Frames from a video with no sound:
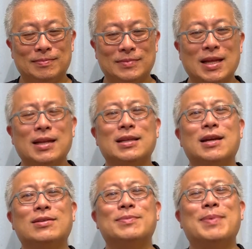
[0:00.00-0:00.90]
当你
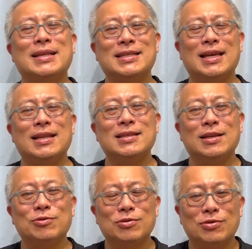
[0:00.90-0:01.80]
要把钱借
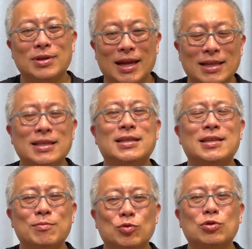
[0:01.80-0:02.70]
出去给你
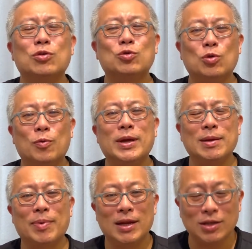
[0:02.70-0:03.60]
心目中所谓的
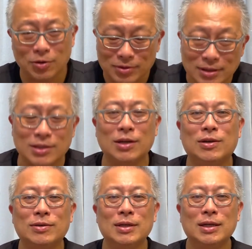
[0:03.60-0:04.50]
朋友的时
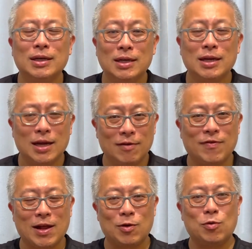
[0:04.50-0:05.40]
候，可以
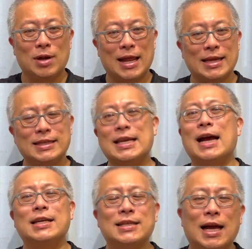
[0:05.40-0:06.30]
反过来想
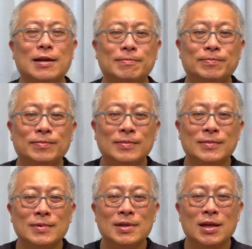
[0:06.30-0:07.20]
一想：
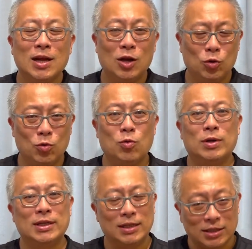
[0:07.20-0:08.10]
如果
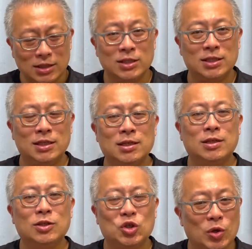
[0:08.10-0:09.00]
你自己
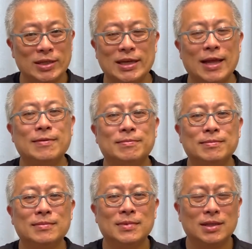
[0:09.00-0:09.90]
缺钱，
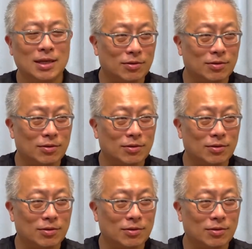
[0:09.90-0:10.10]
要